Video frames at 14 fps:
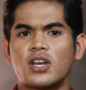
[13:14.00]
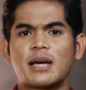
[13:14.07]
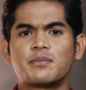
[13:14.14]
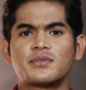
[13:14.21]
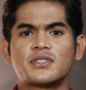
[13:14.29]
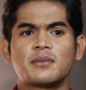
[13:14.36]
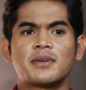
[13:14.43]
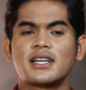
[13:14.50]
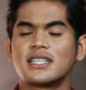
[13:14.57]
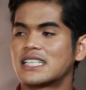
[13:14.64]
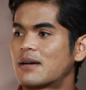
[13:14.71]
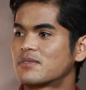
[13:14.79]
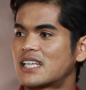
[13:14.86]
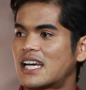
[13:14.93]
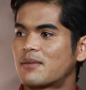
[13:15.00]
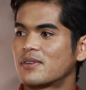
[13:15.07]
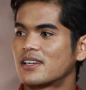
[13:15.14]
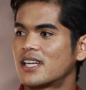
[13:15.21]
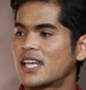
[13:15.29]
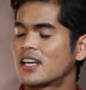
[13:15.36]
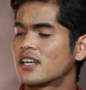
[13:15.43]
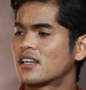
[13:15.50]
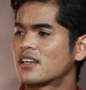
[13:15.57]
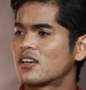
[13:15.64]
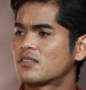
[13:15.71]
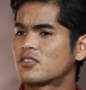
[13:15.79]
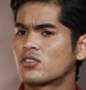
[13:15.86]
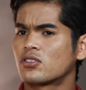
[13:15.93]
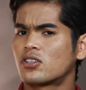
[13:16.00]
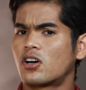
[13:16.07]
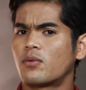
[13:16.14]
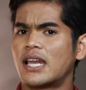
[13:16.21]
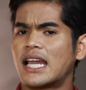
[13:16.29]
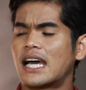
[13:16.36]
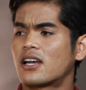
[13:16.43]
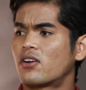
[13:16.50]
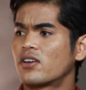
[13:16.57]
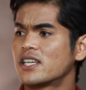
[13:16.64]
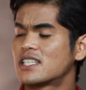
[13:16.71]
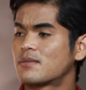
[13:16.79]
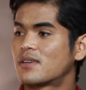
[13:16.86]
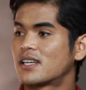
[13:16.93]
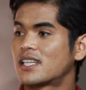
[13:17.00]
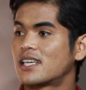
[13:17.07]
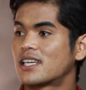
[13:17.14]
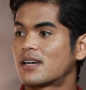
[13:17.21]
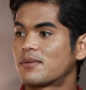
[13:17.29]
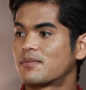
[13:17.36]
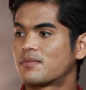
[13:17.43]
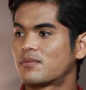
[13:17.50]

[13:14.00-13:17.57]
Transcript: ผลลัพธ์เสมอสามสามเล่นต้องต่อเวลาร้อยี่สิบนาทีครับ